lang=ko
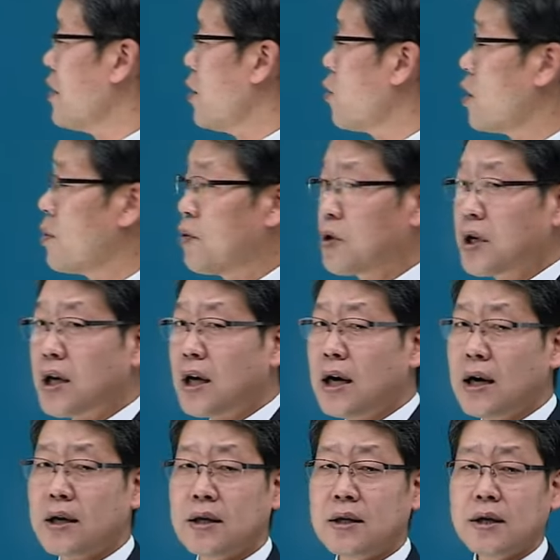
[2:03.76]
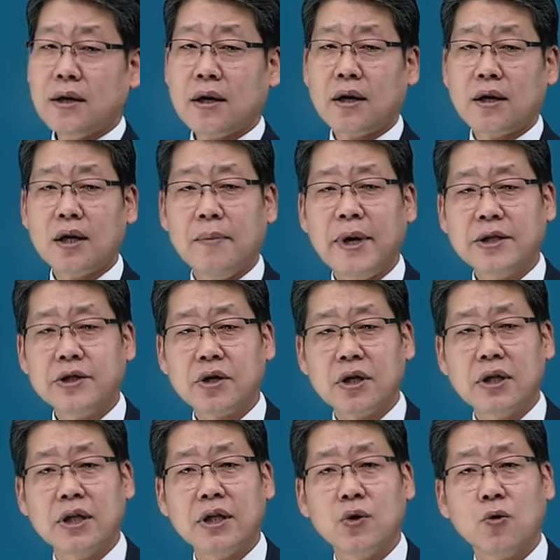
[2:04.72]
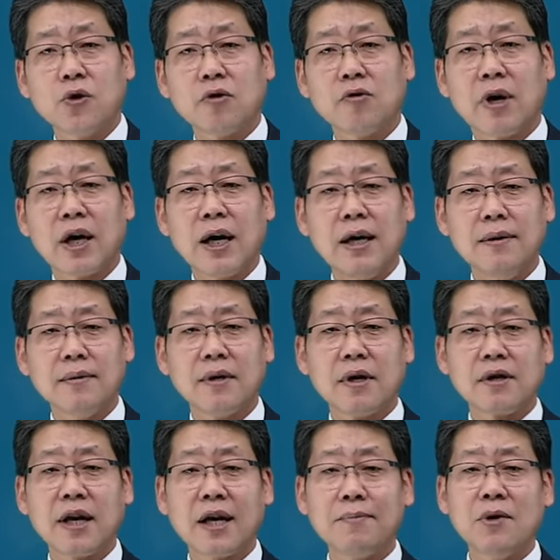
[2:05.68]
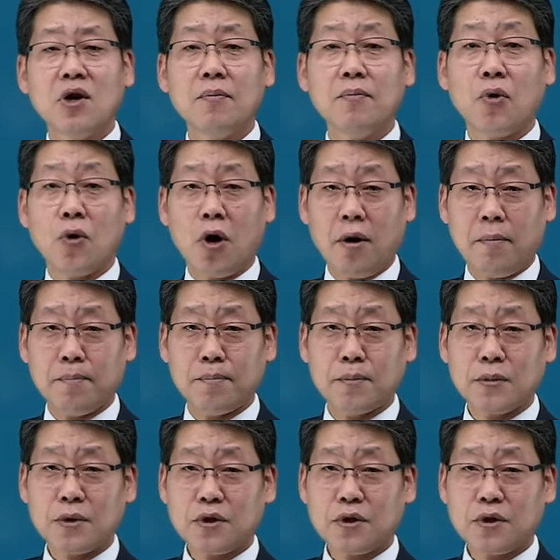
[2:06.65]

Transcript: 내용을 보니까 어, 일반적인 이론과 어, 생명보험,